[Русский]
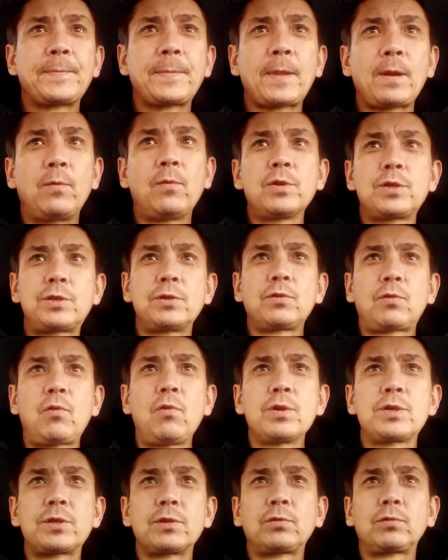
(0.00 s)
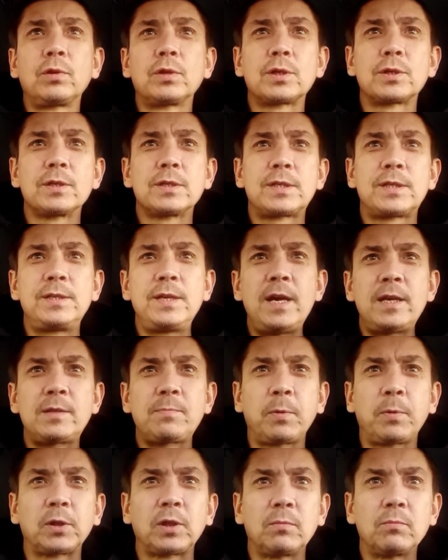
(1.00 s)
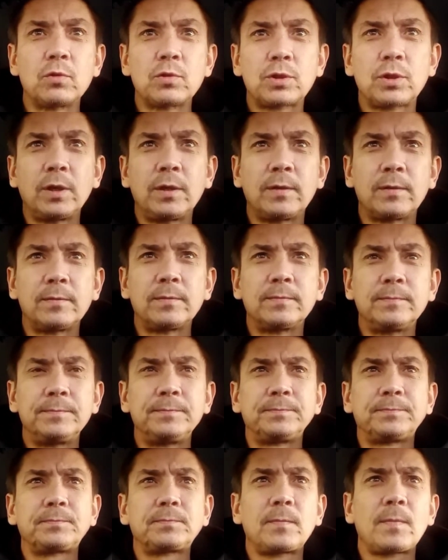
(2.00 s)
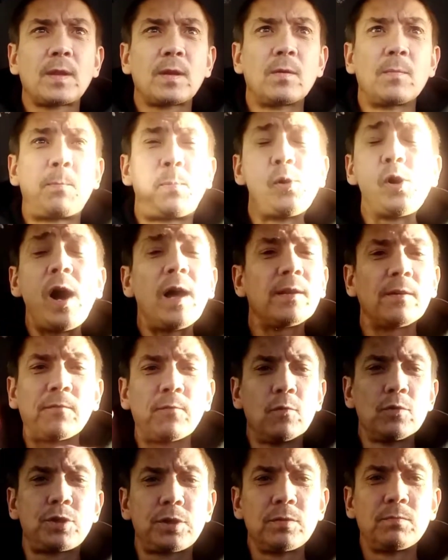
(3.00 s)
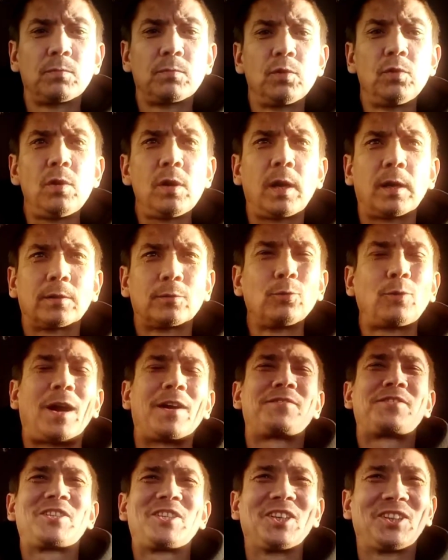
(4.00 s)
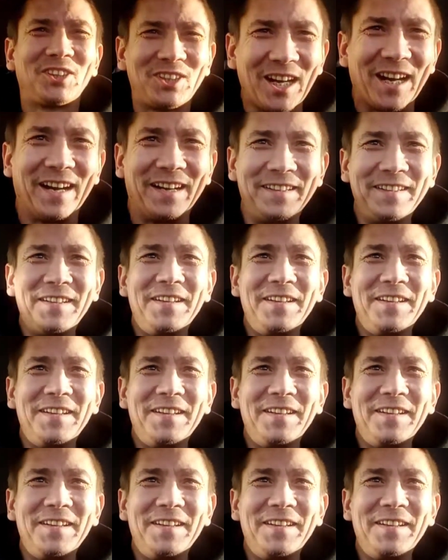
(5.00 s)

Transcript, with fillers: очень хочет тоже снять, потому что планов очень много, ну как всегда.